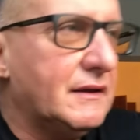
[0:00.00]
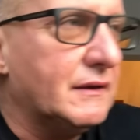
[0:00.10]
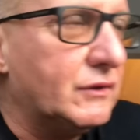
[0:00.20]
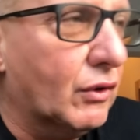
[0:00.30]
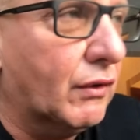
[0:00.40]

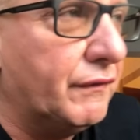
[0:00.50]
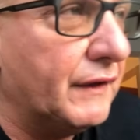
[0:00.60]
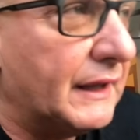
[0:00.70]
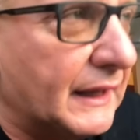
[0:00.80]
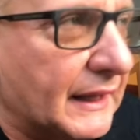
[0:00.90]

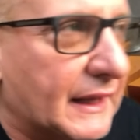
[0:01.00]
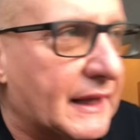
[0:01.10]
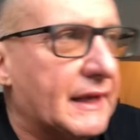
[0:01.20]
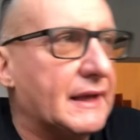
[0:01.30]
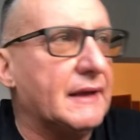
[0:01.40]

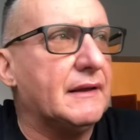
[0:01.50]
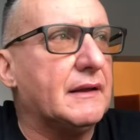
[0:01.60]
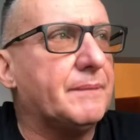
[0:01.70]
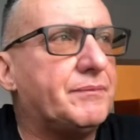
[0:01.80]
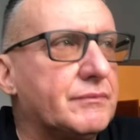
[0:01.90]

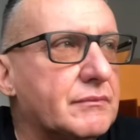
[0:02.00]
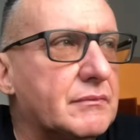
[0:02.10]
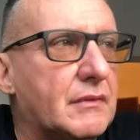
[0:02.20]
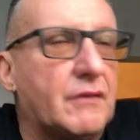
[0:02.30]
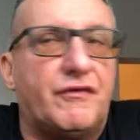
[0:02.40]
dove
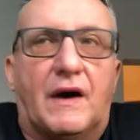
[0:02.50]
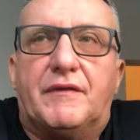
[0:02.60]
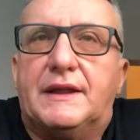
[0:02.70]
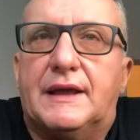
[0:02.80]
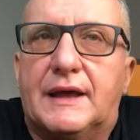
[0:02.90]
fa
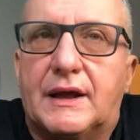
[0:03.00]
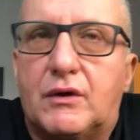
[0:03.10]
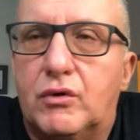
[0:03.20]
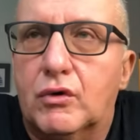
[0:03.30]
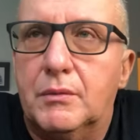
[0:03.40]
vedere
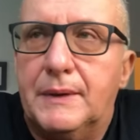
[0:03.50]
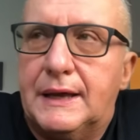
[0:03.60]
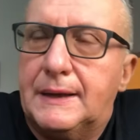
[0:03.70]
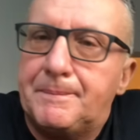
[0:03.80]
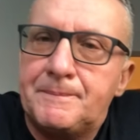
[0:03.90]

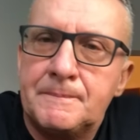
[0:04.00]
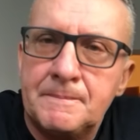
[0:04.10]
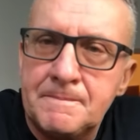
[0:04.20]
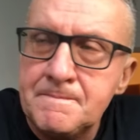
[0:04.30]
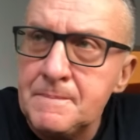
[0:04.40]
come
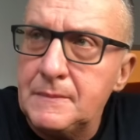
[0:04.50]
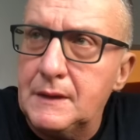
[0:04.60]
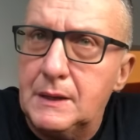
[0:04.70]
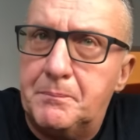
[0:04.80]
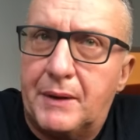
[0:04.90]

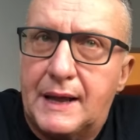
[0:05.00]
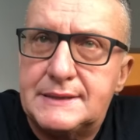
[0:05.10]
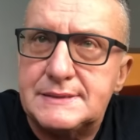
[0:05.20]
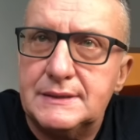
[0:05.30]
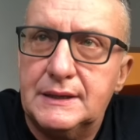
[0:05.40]
i
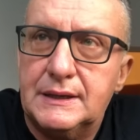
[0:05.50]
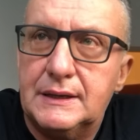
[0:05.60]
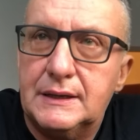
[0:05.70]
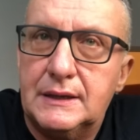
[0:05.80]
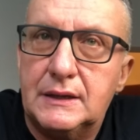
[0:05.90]
prezzi,
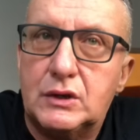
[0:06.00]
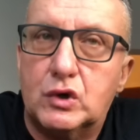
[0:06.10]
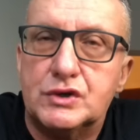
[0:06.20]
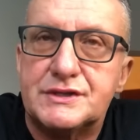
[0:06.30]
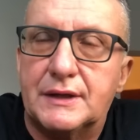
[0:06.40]
il
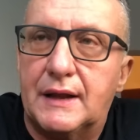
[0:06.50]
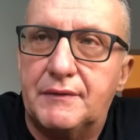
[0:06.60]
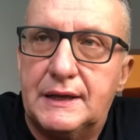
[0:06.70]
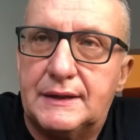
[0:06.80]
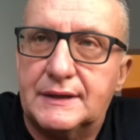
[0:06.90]
costo della
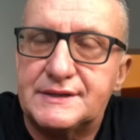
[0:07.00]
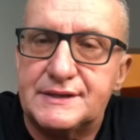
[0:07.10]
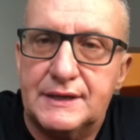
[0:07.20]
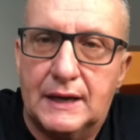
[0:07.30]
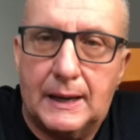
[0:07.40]
vita
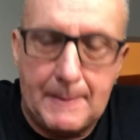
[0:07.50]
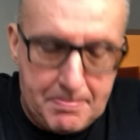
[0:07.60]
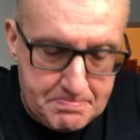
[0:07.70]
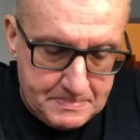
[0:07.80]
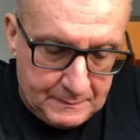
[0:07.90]
sia
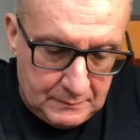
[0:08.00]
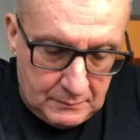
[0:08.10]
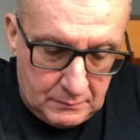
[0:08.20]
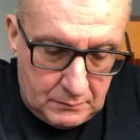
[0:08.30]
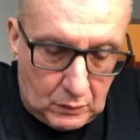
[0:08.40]

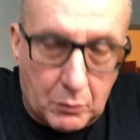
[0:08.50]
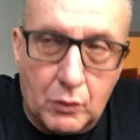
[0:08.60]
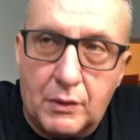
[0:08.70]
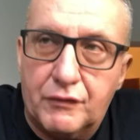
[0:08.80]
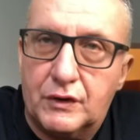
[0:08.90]

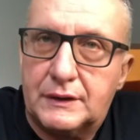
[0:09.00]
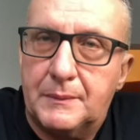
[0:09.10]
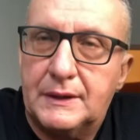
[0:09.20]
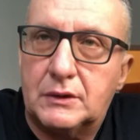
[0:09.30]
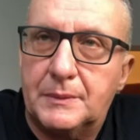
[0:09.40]
comunque
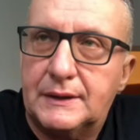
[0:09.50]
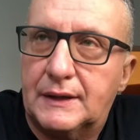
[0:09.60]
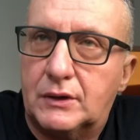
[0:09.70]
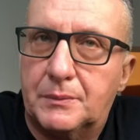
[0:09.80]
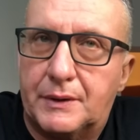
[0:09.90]
fortemente
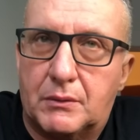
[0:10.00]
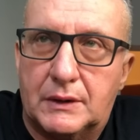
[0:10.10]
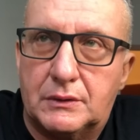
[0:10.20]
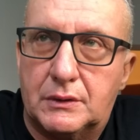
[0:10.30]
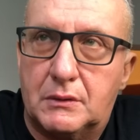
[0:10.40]
aumentato per
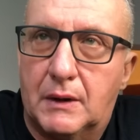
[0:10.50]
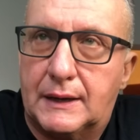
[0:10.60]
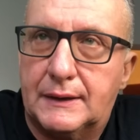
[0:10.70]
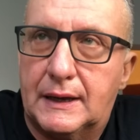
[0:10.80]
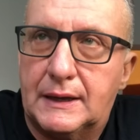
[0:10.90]
quanto
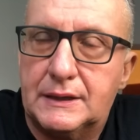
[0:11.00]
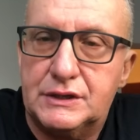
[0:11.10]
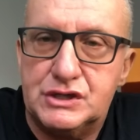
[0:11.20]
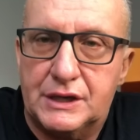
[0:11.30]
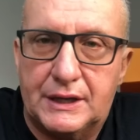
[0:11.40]
riguarda i
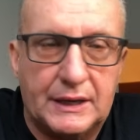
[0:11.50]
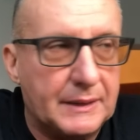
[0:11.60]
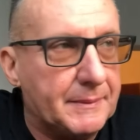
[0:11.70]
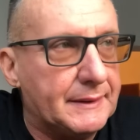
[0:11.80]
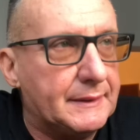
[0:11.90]
generi
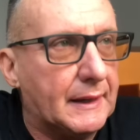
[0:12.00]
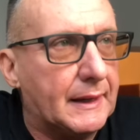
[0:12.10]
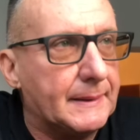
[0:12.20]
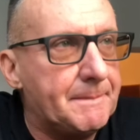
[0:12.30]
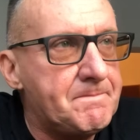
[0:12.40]

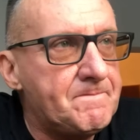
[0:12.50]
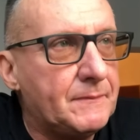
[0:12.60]
alimentari